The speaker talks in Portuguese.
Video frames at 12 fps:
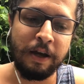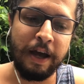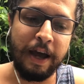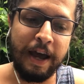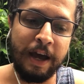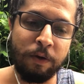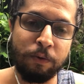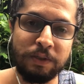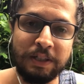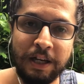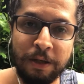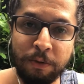é o
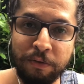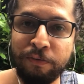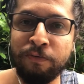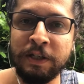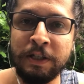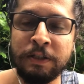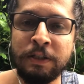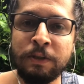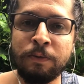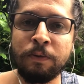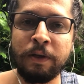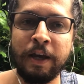cérebro
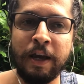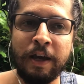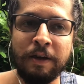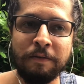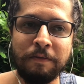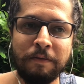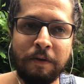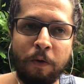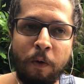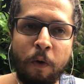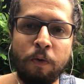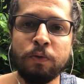físico que
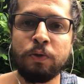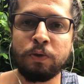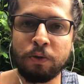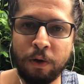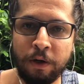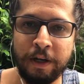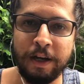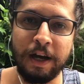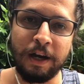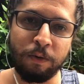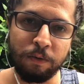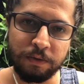constrói
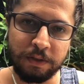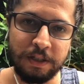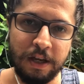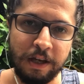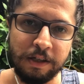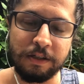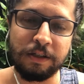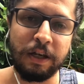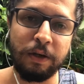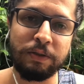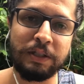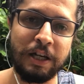a consciência, é
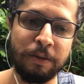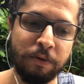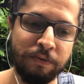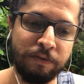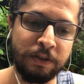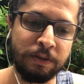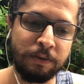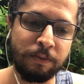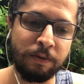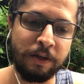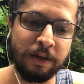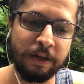o cérebro físico
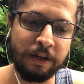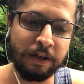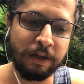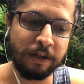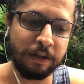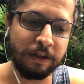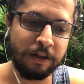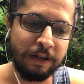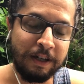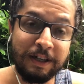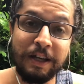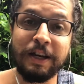que,
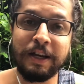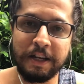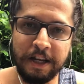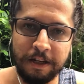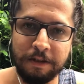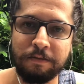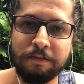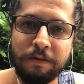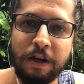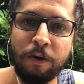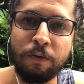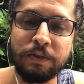que cria
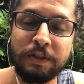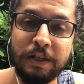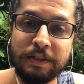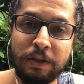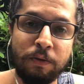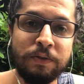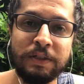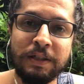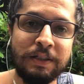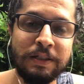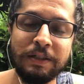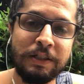a consciência. A
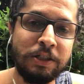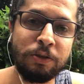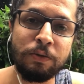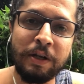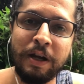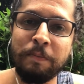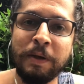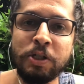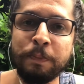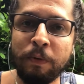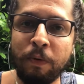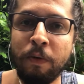consciência existe unicamente
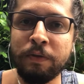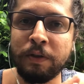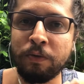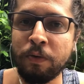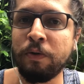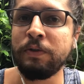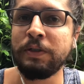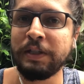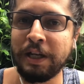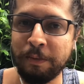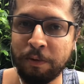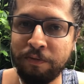por conta do
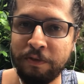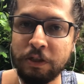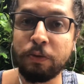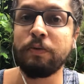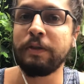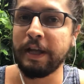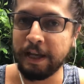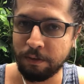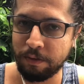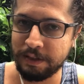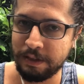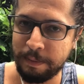cérebro físico, dentro
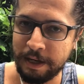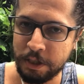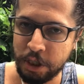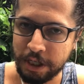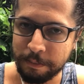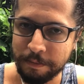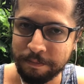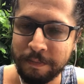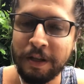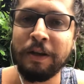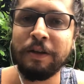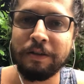desse paradigma,
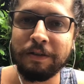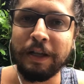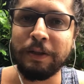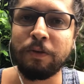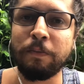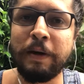dentro do